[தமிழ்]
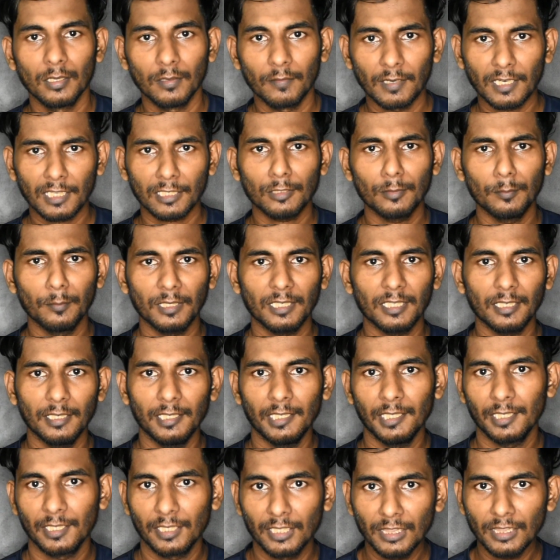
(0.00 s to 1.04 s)
வணக்கம் மக்களே
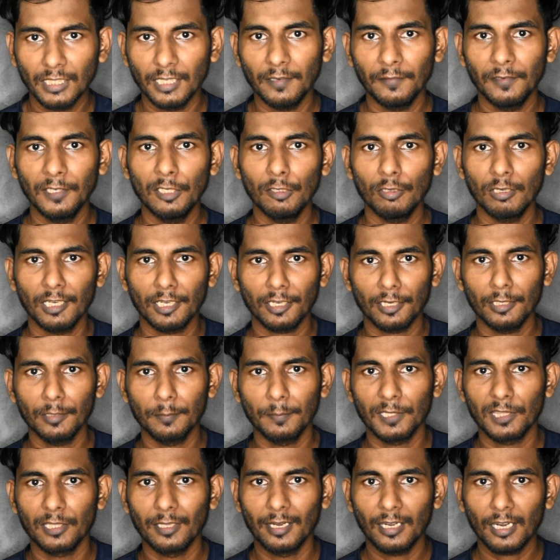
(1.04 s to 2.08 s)
இந்த வீடியோவில் என்னென்னு
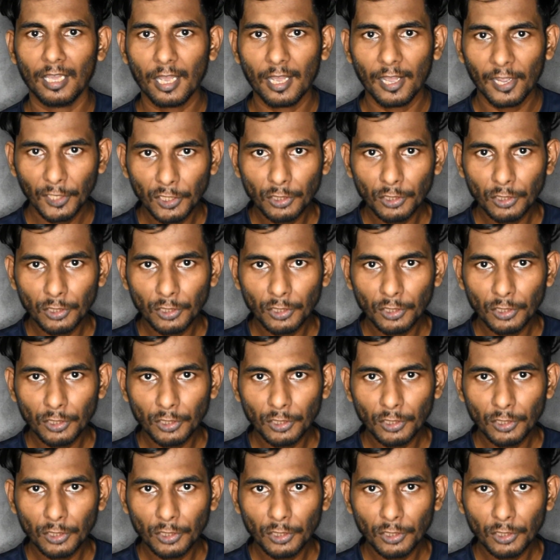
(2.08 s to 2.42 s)
பார்த்தீங்கன்னா